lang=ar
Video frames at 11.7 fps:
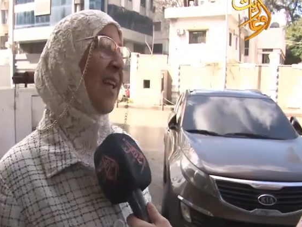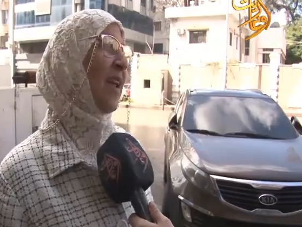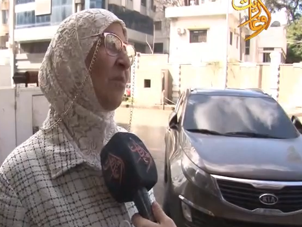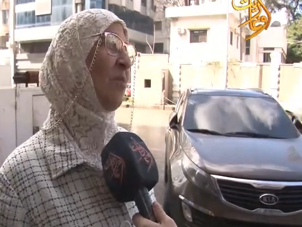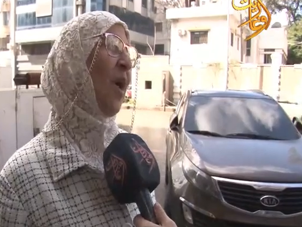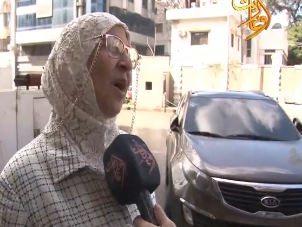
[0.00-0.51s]

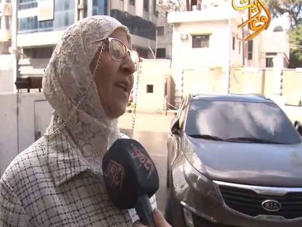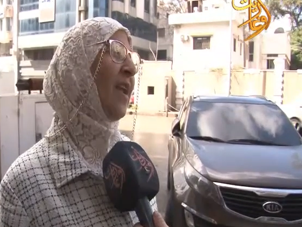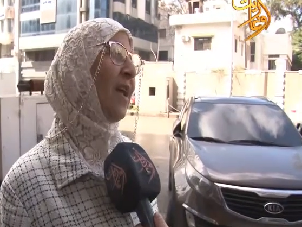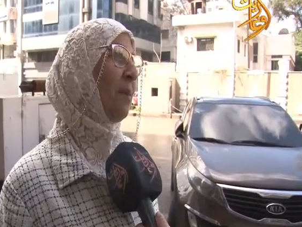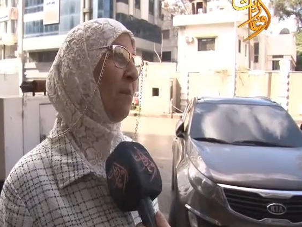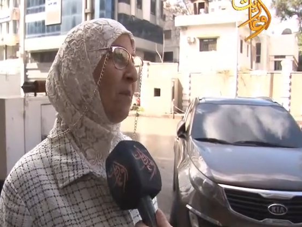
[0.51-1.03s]

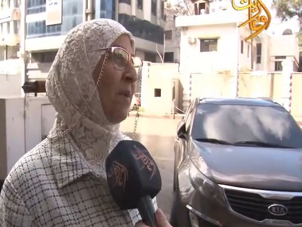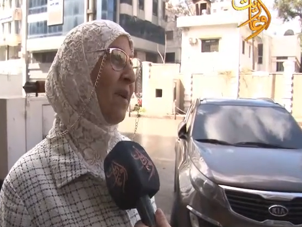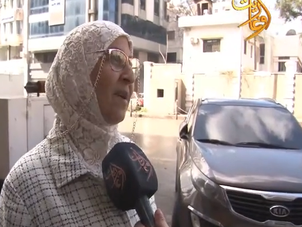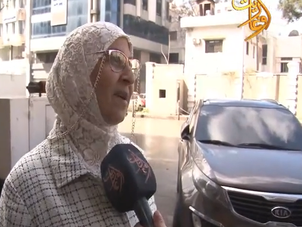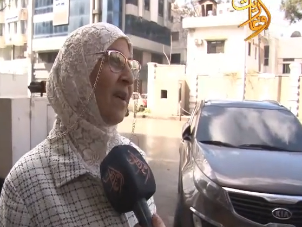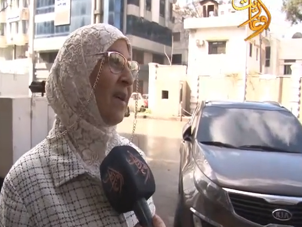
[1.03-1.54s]
المعلم
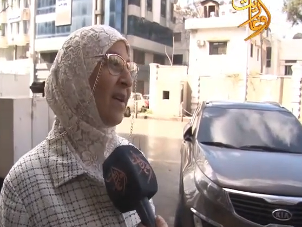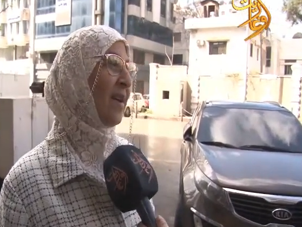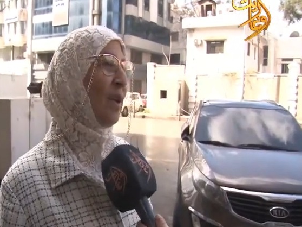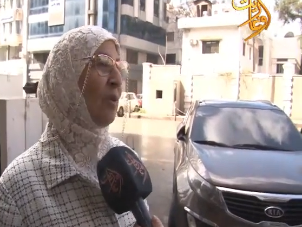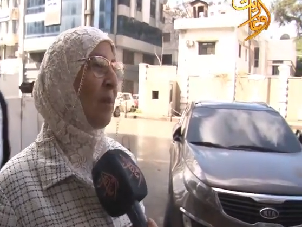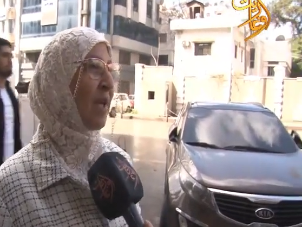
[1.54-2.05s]
آه،
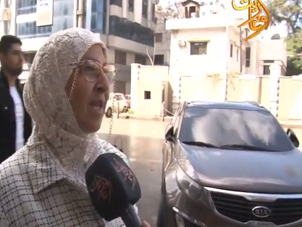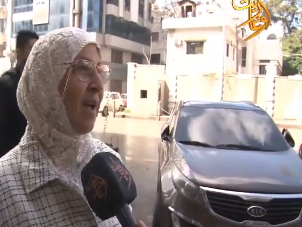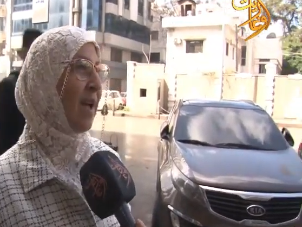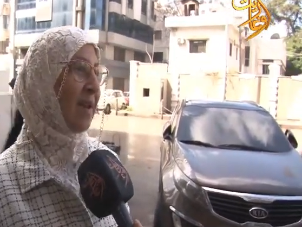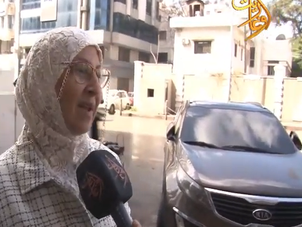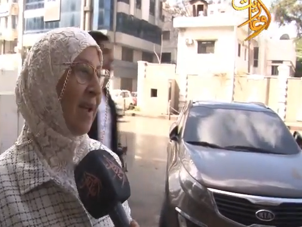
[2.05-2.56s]
له
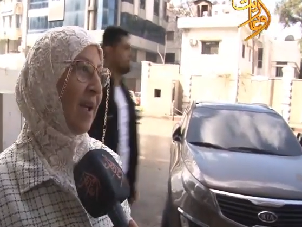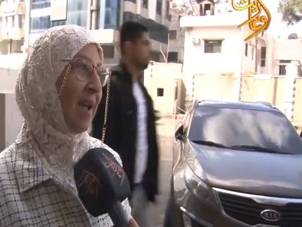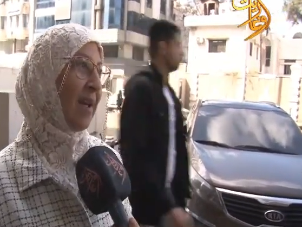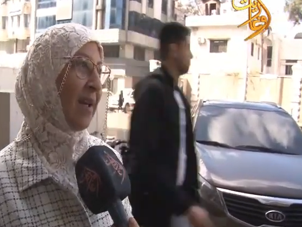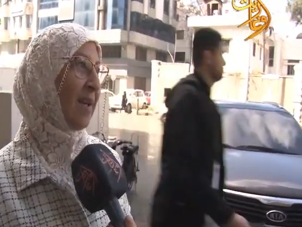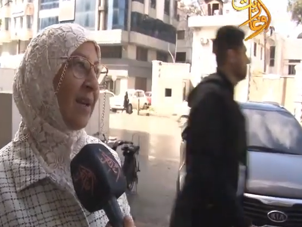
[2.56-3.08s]
مكانه
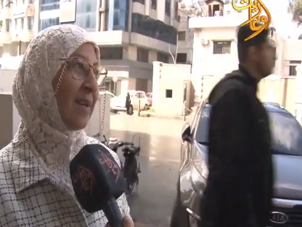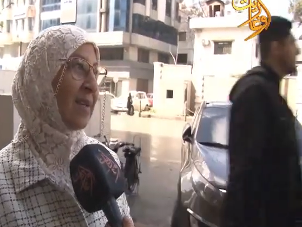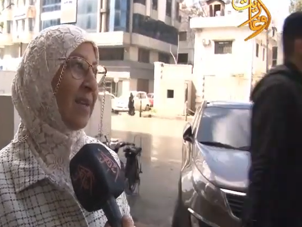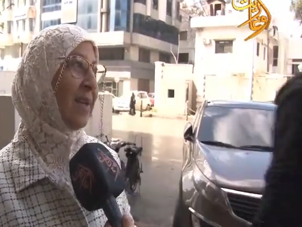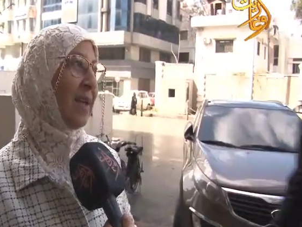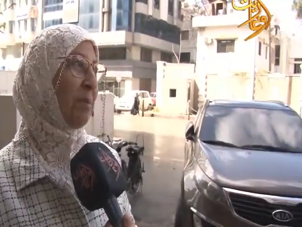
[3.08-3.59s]
يعني
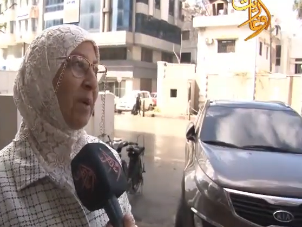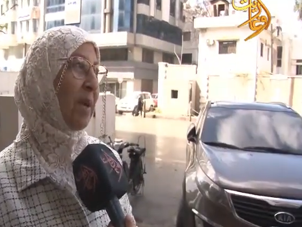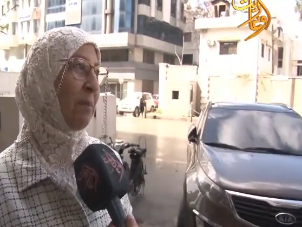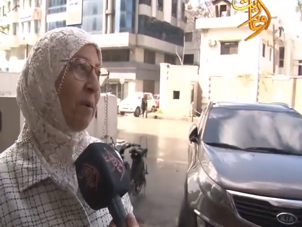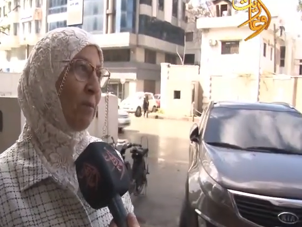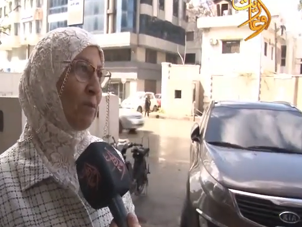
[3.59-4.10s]
كثير كبيره
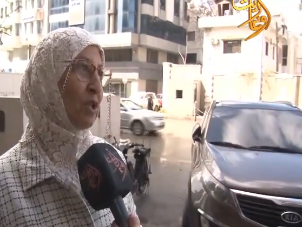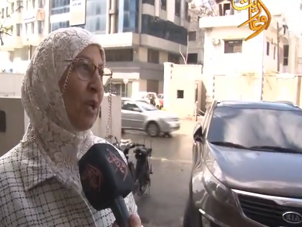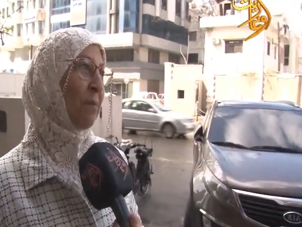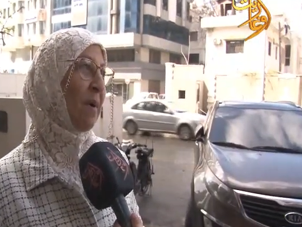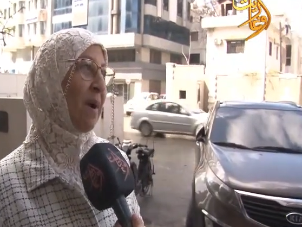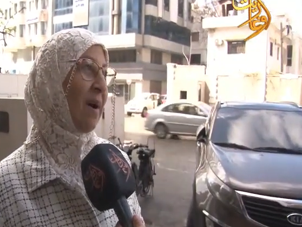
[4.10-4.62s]

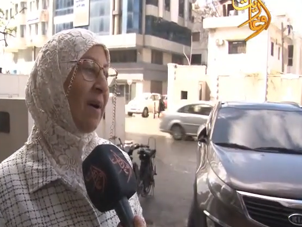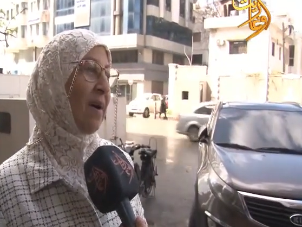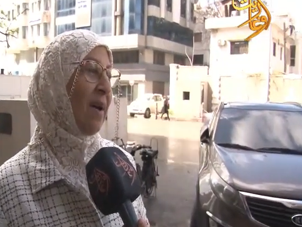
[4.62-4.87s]
بالمجتمع